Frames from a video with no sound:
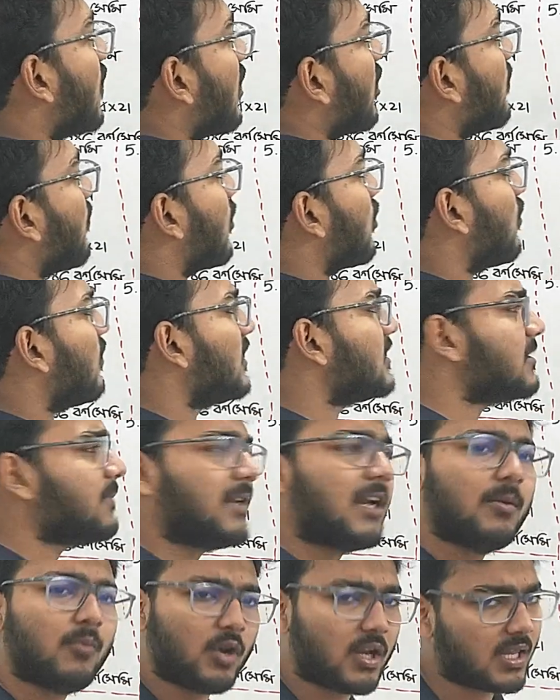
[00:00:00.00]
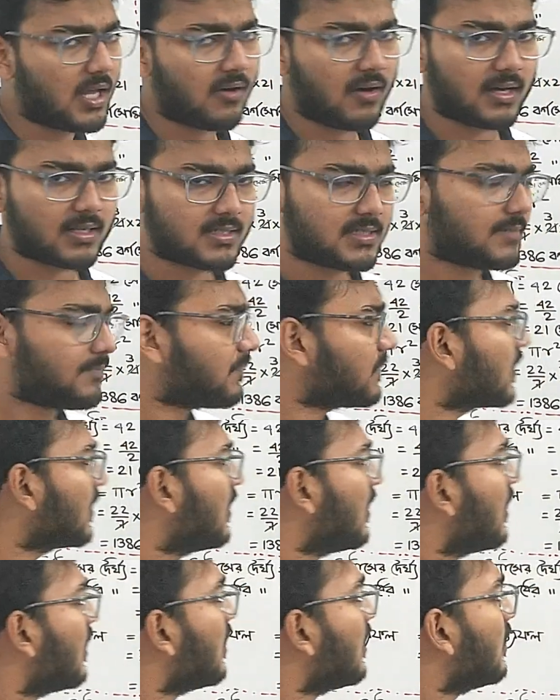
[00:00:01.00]
চুয়ান্ন বর্গ ডেসিমিটার বলে দেওয়া আছে
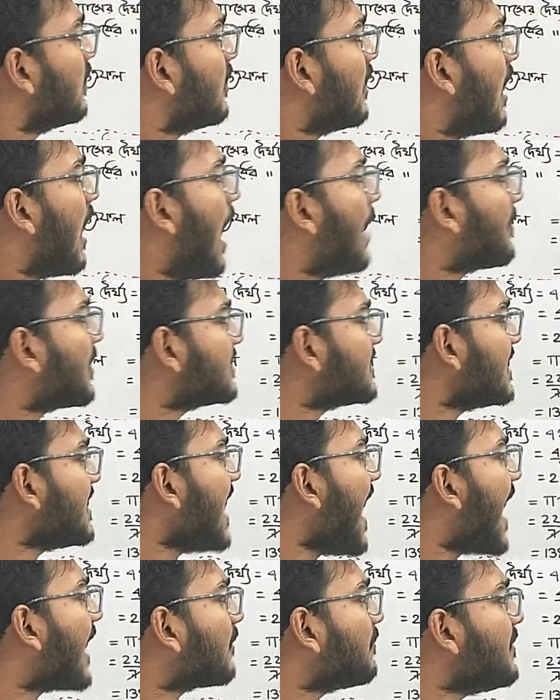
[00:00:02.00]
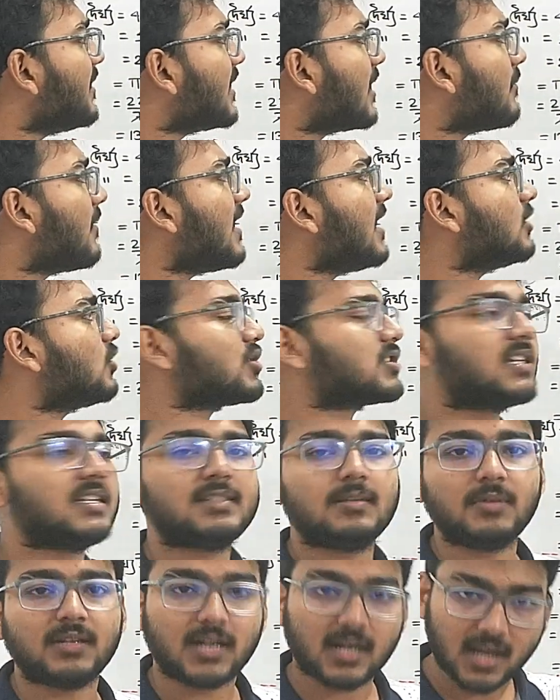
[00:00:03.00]
আমরা জানি এক মিটার মানে দশ
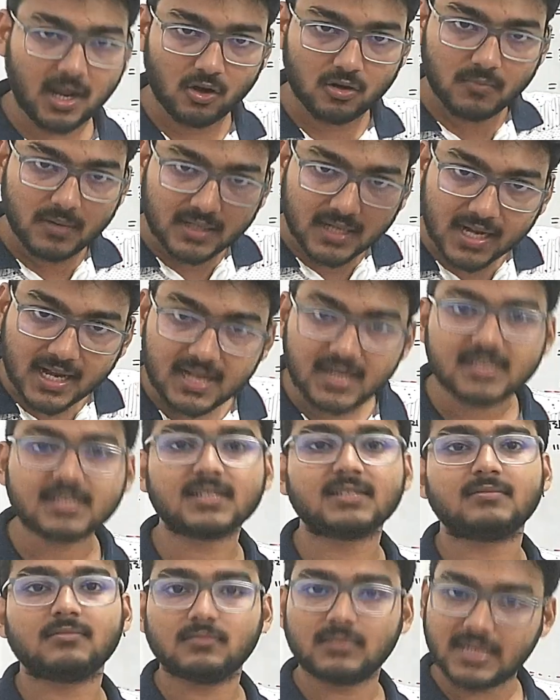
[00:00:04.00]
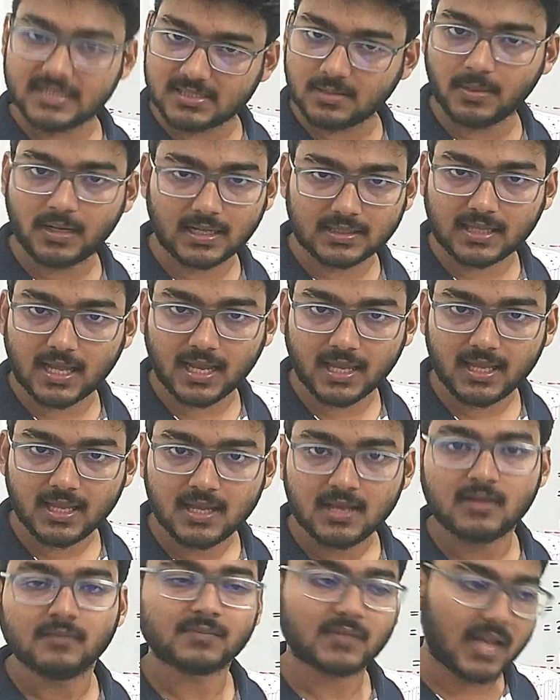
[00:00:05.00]
ডেসিমিটার কারণ মিটারের নিচে ডেসিমিটার থাকে
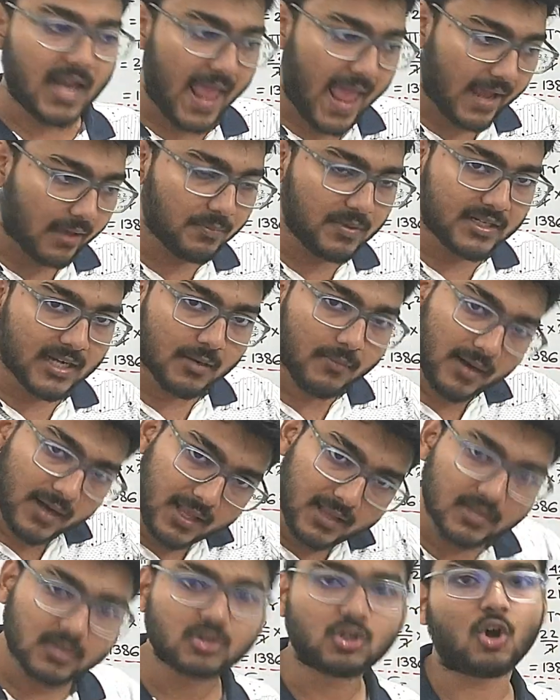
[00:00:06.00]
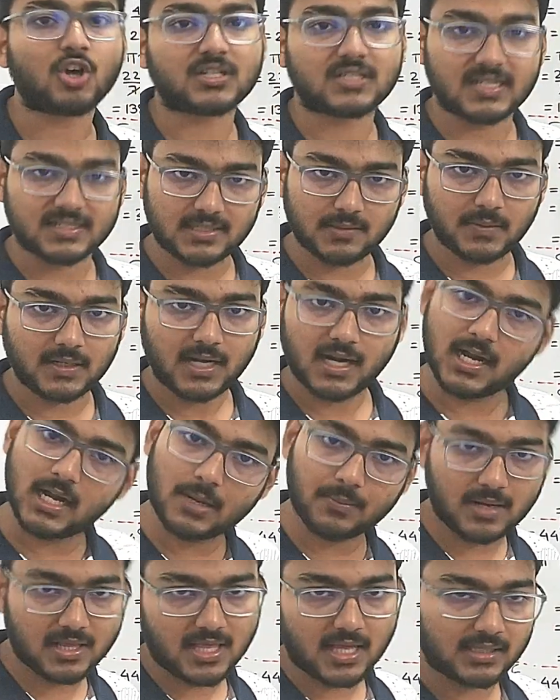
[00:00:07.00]
তাহলে এক মিটার মানে দশ ডেসিমিটার
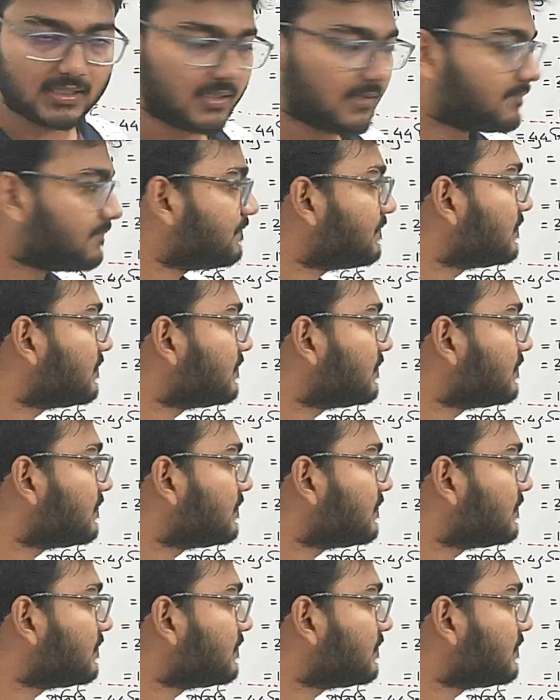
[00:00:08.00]
এটা আমরা জানি